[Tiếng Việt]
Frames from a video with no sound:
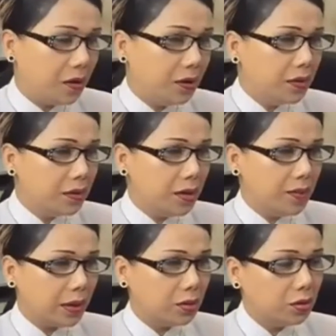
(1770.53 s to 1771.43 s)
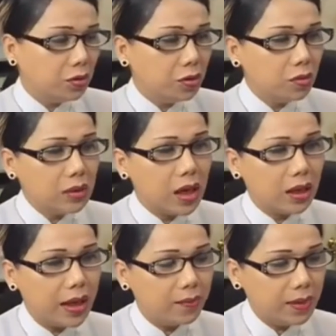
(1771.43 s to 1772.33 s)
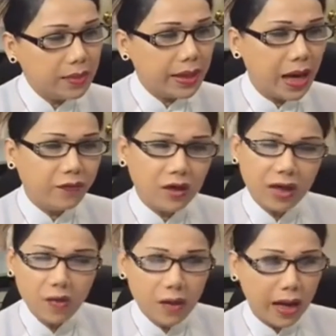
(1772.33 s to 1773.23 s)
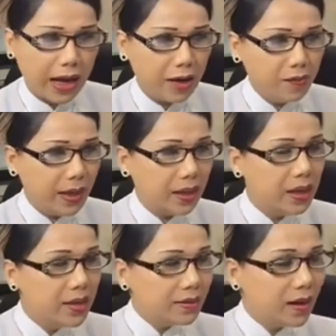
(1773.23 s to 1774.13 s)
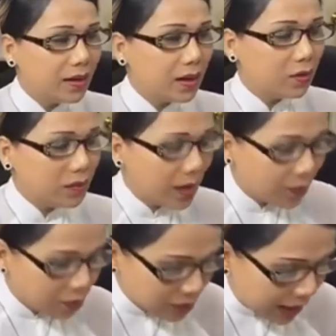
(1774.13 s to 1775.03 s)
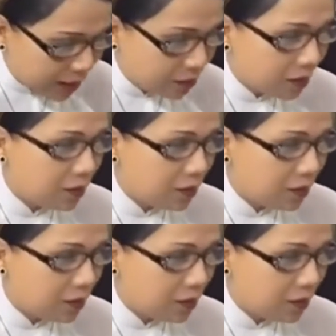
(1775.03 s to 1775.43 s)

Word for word: hỏi đâu kia mà tụi tôi cũng thật lòng lắm tại đạo Phật giáo Hòa Hảo mà tới cái cũng giáo bộ chào